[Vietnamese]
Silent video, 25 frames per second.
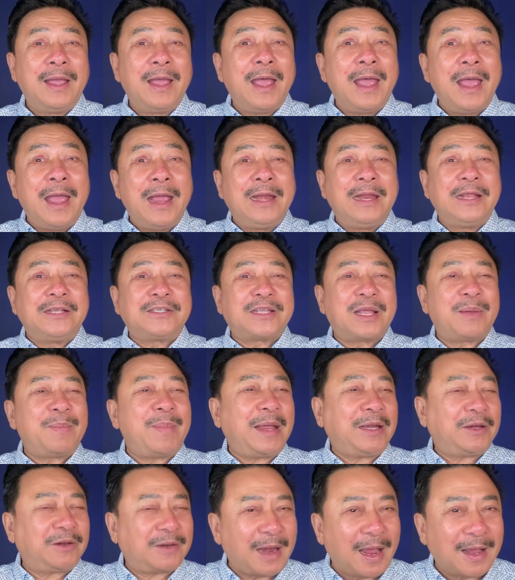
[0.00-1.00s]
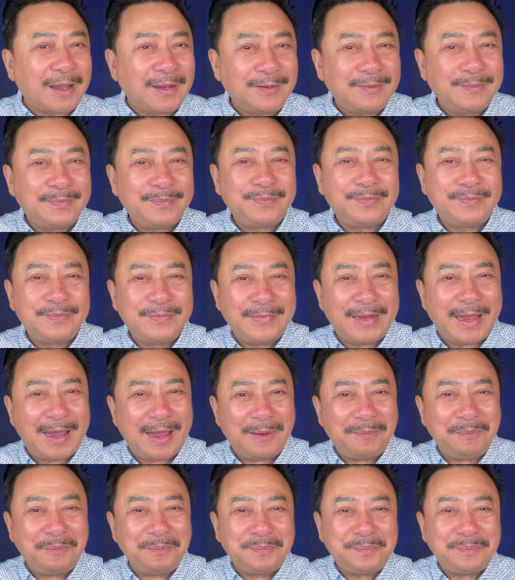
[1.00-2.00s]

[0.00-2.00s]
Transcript: Elizabeth Trần nhé.